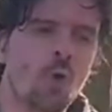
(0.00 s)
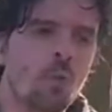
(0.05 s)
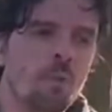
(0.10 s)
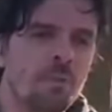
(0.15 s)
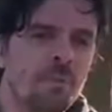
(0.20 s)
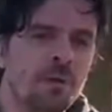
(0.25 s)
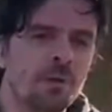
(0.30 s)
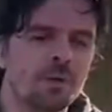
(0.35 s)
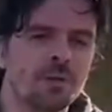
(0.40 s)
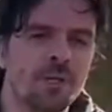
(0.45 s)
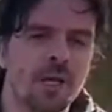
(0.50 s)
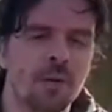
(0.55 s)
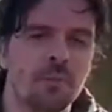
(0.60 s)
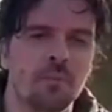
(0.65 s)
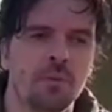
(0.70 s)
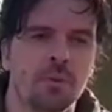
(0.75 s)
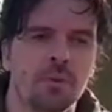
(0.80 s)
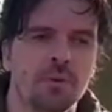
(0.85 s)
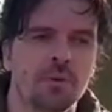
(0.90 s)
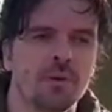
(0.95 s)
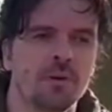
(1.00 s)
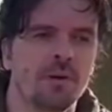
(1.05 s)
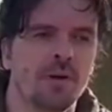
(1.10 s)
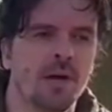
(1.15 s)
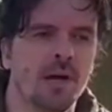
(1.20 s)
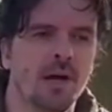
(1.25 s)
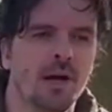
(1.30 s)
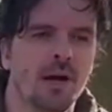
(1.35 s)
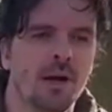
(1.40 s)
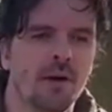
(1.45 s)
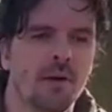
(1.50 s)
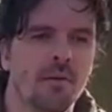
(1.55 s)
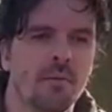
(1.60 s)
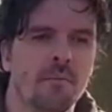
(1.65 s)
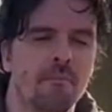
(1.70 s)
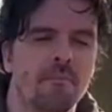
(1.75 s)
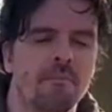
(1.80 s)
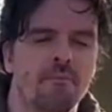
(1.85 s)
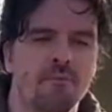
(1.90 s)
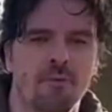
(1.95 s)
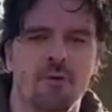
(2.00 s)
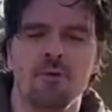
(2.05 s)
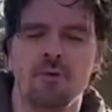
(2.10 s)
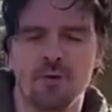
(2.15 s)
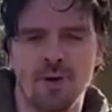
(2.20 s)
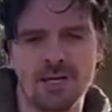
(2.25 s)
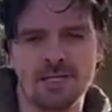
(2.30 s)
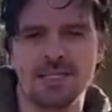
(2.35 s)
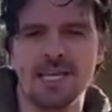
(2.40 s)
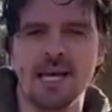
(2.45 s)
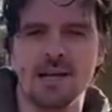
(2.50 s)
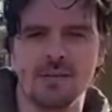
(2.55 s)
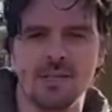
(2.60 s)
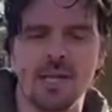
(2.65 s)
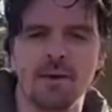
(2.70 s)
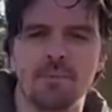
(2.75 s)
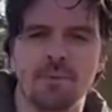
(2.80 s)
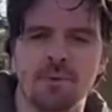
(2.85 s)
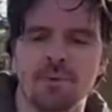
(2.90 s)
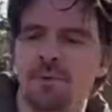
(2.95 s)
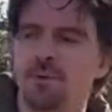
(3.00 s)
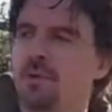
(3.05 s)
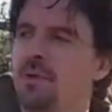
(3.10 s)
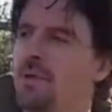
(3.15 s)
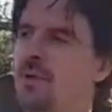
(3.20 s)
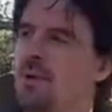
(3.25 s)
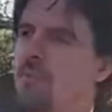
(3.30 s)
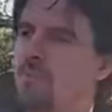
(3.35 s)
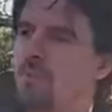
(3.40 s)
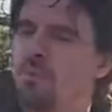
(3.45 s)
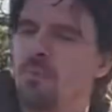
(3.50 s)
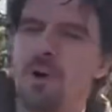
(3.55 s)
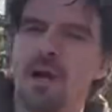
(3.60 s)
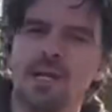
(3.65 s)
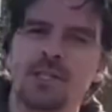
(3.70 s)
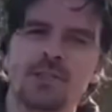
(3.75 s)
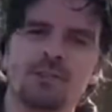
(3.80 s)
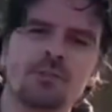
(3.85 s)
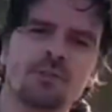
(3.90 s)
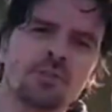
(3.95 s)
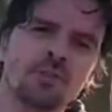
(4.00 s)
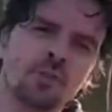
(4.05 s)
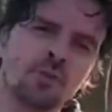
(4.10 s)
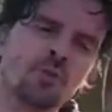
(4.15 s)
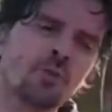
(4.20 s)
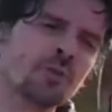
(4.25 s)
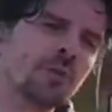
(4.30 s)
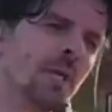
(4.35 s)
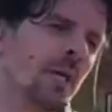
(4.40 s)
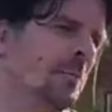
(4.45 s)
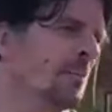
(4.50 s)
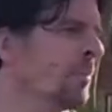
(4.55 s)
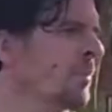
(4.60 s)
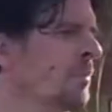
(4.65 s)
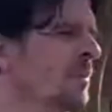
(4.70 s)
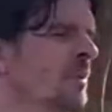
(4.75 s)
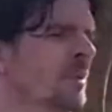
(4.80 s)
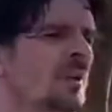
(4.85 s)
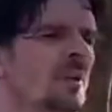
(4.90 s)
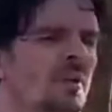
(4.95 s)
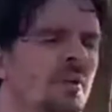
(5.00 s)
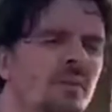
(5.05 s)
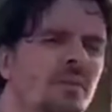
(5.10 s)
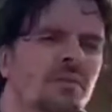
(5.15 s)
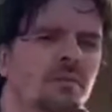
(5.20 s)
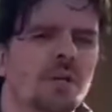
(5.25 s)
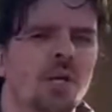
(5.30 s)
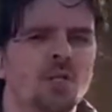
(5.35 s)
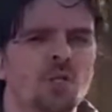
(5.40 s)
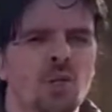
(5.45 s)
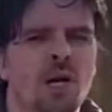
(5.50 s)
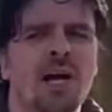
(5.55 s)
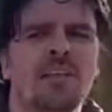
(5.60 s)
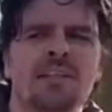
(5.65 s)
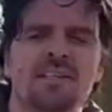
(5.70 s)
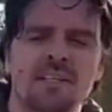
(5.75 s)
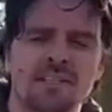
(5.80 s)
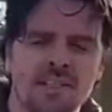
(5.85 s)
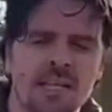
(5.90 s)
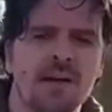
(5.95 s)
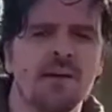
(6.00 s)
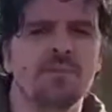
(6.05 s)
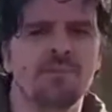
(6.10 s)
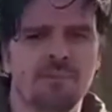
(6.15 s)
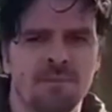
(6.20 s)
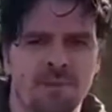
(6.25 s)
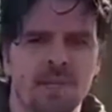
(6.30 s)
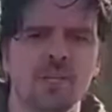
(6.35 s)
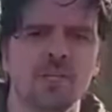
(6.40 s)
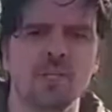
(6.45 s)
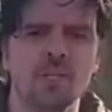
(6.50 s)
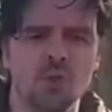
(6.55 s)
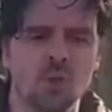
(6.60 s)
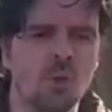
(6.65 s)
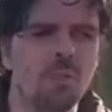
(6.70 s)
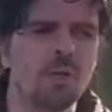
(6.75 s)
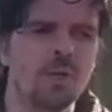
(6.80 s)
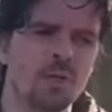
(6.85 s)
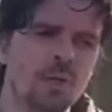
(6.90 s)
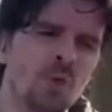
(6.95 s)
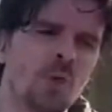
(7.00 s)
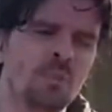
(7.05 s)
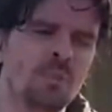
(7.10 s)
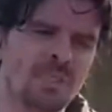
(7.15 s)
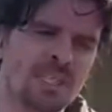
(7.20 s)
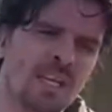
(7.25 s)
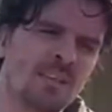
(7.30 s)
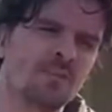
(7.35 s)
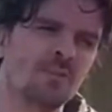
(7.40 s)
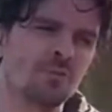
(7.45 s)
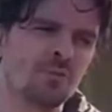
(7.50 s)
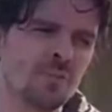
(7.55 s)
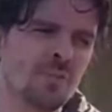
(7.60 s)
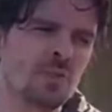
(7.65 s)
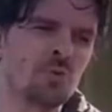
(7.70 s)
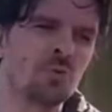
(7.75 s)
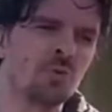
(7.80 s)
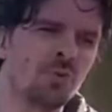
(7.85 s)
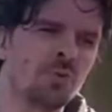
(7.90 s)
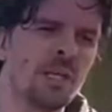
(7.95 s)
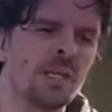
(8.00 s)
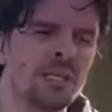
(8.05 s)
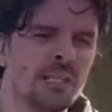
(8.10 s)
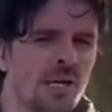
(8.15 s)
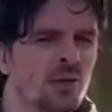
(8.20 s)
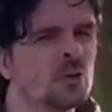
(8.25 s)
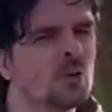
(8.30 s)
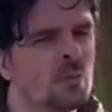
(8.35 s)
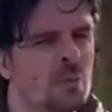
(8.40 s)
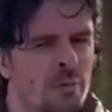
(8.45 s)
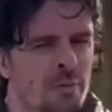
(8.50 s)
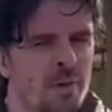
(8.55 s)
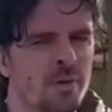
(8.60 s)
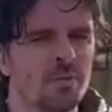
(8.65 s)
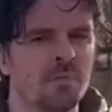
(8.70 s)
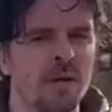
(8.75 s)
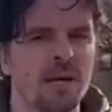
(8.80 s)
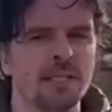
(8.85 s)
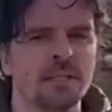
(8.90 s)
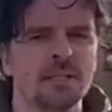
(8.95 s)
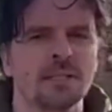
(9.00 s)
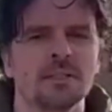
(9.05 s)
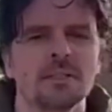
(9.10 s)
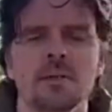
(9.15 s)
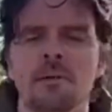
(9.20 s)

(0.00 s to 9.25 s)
O primeiro tempo um, foi 1 a 0 né, pro, pro Brighton. No segundo tempo, em jogadas até que a gente comentou, apesar do segundo nem tanto, o primeiro mais.